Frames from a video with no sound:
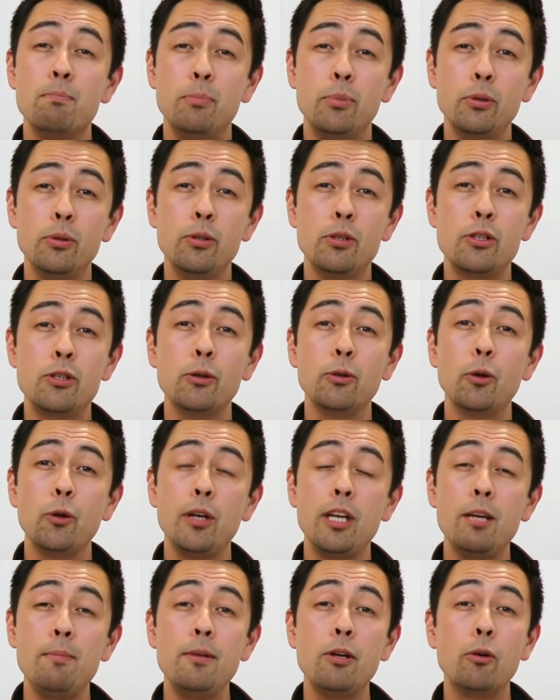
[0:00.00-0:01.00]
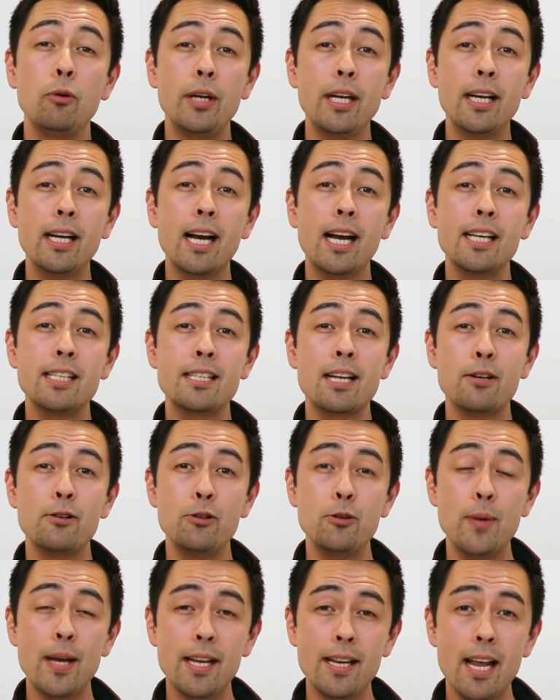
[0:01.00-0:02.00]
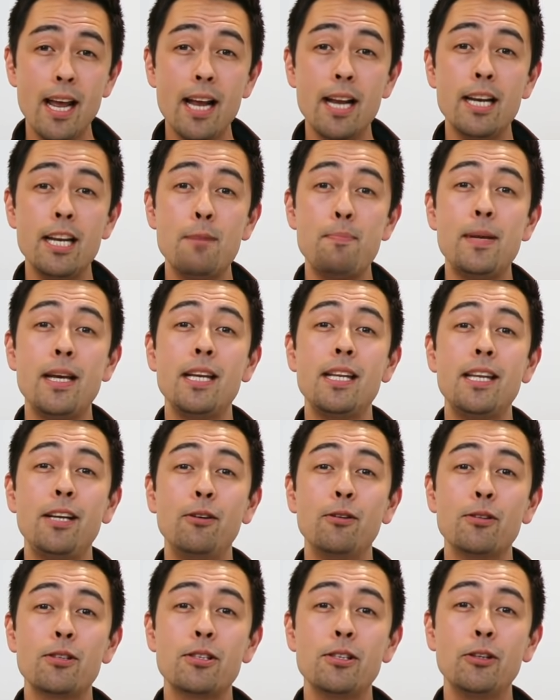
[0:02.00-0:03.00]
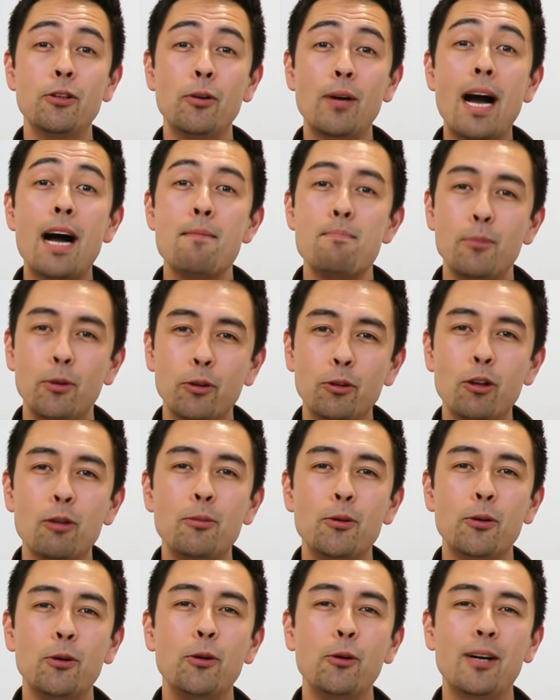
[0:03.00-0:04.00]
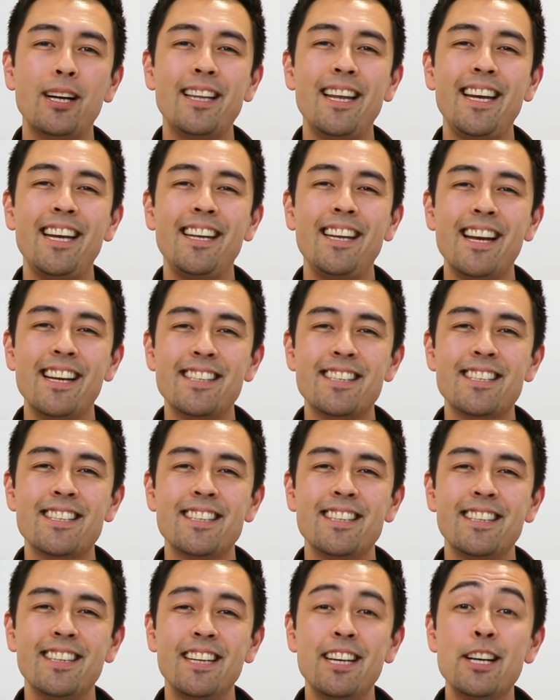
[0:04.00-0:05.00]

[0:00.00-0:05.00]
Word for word: 文章の意味を理解した上でリピーティングをするのが最も効果的です。